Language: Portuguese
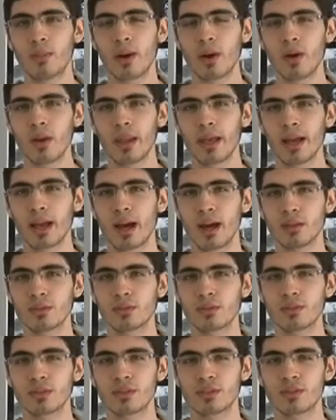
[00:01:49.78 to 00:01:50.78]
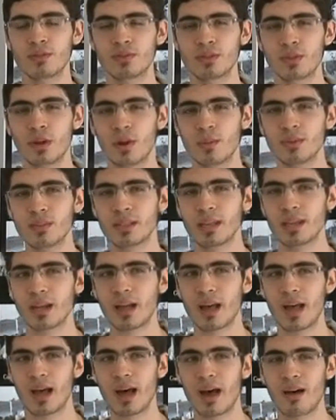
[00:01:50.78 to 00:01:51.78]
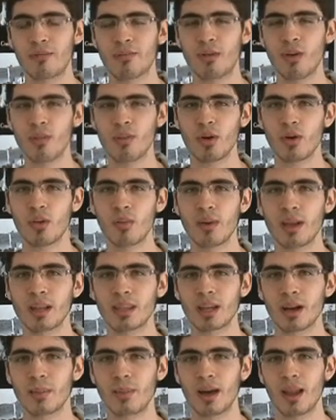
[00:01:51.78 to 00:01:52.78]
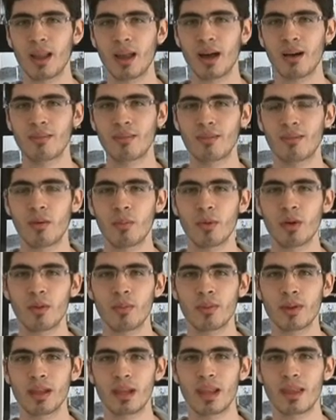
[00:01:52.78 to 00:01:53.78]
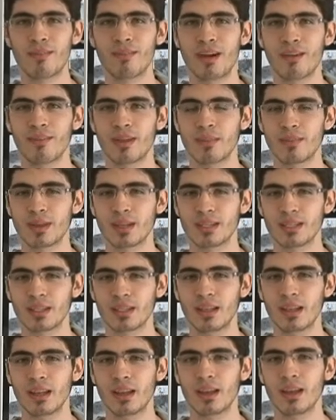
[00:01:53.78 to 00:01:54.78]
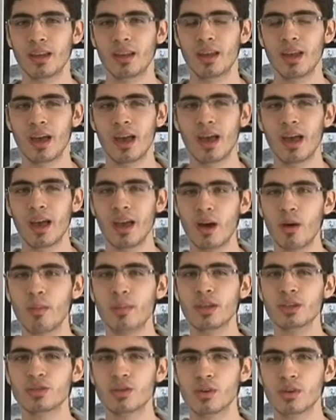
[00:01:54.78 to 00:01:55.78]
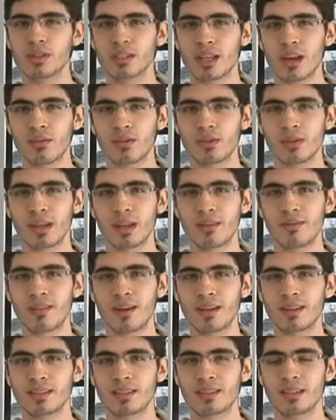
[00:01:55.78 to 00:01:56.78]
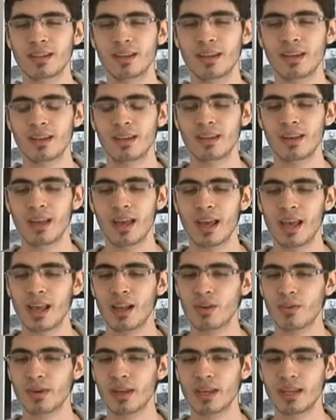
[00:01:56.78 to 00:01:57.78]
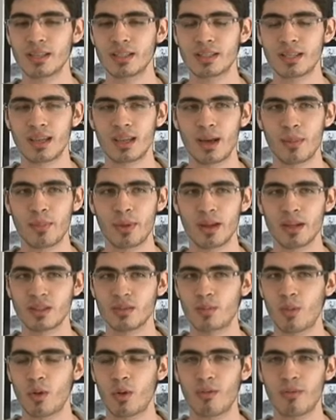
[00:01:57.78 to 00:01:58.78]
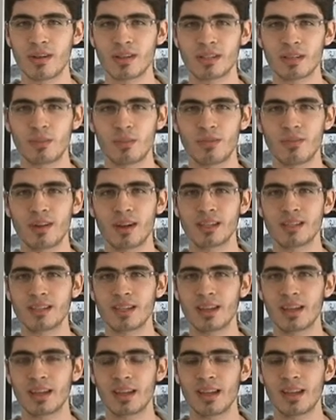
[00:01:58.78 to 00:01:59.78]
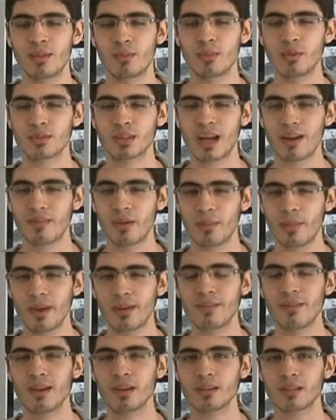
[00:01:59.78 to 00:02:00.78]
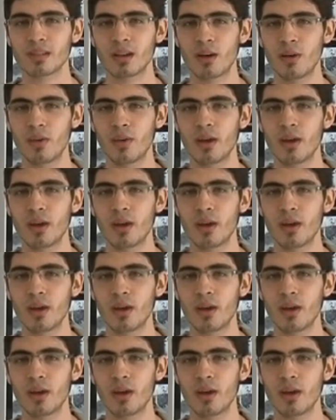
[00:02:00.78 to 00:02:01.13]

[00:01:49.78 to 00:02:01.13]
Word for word: maior legado do Steve Jobs era a forma como ele trabalhava, a forma como ele levava a empresa dele. Ele realmente gostava do que ele fazia e ele não queria ser apenas bom, fazer por fazer, ele buscava a perfeição.